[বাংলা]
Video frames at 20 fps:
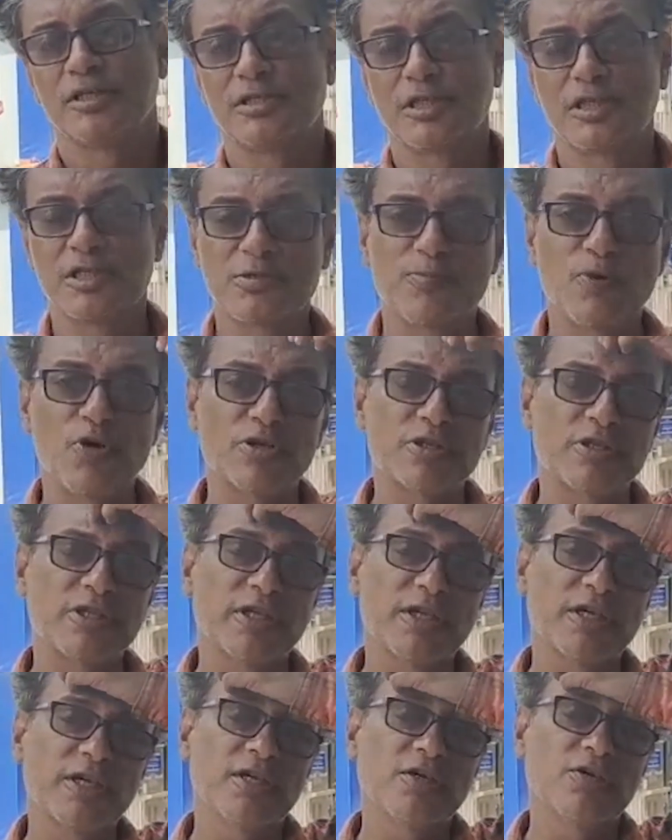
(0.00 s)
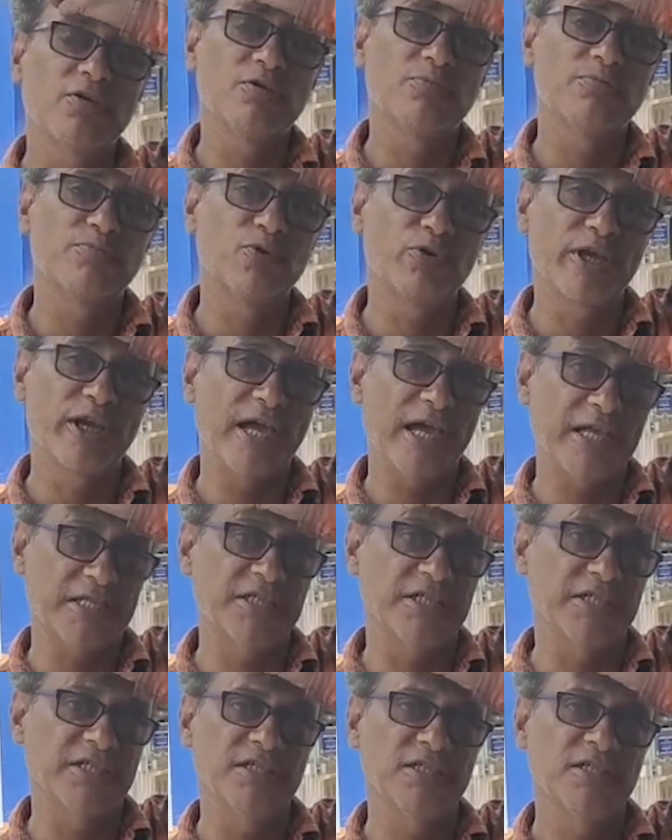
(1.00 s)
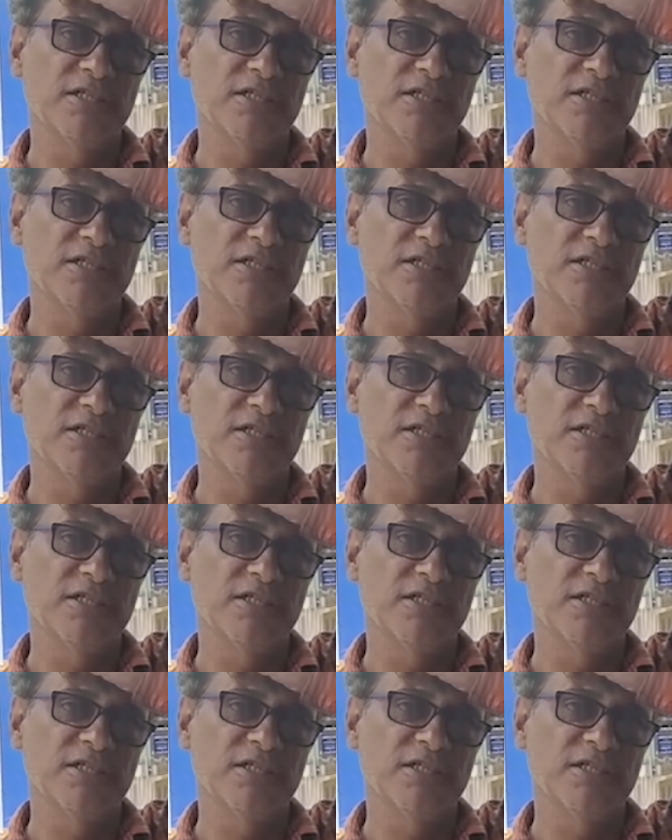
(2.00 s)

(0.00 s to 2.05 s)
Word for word: যে স্পট থেকে ও পড়ে গেছে